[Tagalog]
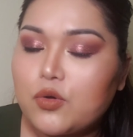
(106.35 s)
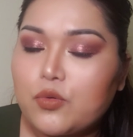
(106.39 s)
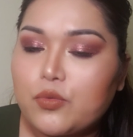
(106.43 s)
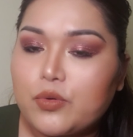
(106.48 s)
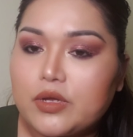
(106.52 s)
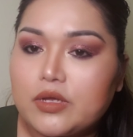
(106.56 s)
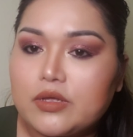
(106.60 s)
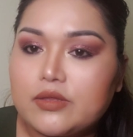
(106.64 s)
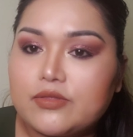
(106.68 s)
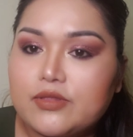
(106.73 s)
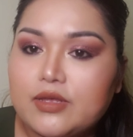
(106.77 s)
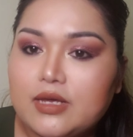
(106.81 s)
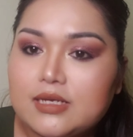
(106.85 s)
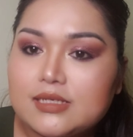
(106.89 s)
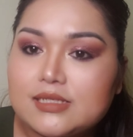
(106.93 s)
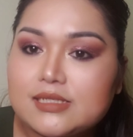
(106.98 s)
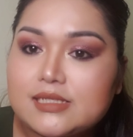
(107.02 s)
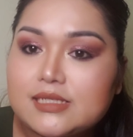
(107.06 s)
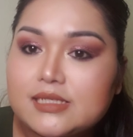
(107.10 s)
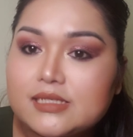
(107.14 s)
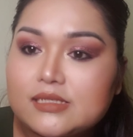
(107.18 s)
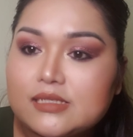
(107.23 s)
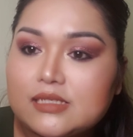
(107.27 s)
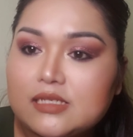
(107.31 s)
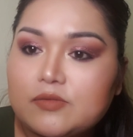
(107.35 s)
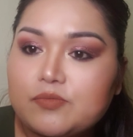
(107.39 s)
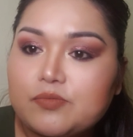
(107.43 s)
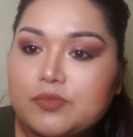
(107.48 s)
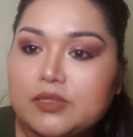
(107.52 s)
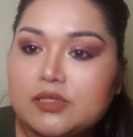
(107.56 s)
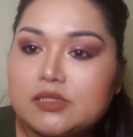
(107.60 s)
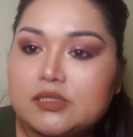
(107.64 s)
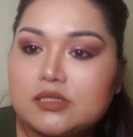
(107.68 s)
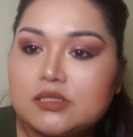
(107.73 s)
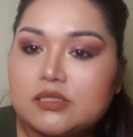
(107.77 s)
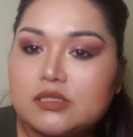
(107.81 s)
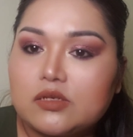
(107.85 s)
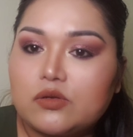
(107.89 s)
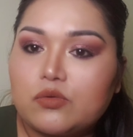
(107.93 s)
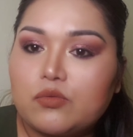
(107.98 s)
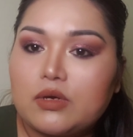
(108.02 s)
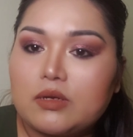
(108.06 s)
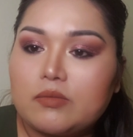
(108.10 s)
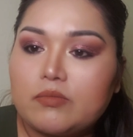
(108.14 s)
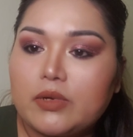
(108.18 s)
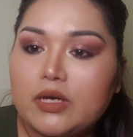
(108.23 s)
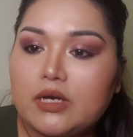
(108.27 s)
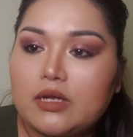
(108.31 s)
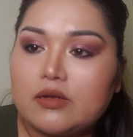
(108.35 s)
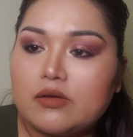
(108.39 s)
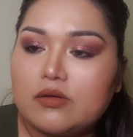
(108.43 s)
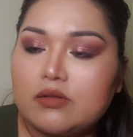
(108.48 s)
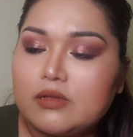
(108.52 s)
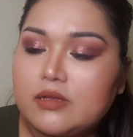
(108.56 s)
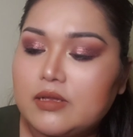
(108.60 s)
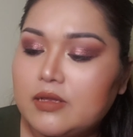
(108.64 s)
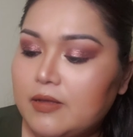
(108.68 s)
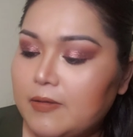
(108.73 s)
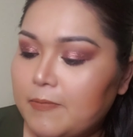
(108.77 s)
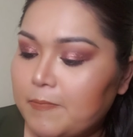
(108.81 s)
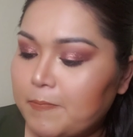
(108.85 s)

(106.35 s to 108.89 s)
with uh, ah, 60 pieces in one bottle.